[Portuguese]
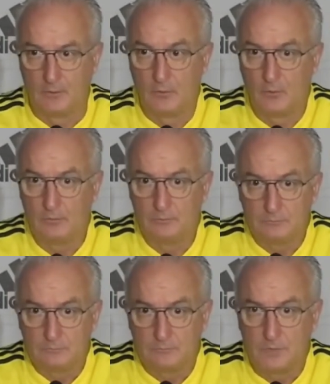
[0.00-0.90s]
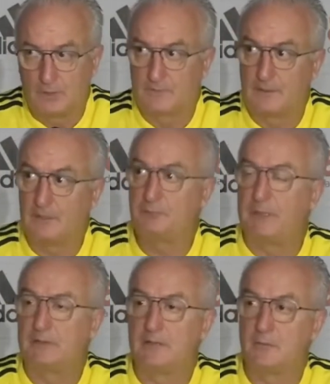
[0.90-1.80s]
ou nós
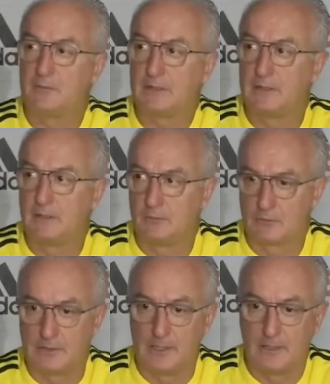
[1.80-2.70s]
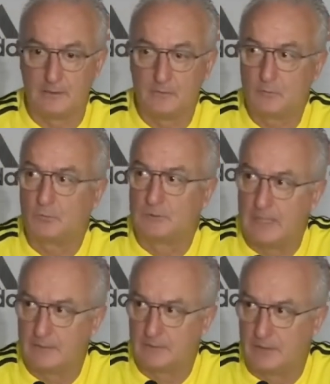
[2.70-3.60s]
respeitamos aquilo que é
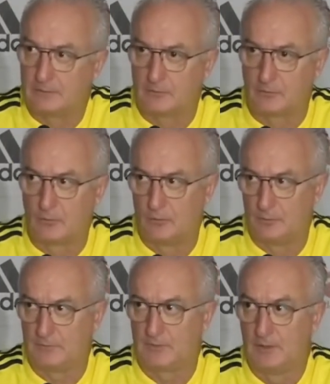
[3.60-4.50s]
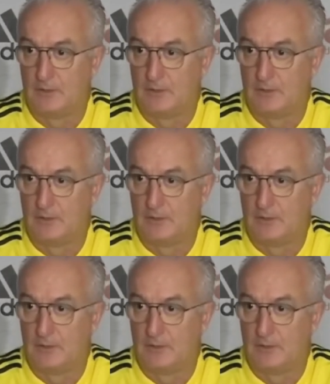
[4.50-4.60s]
estudado dentro dos clubes,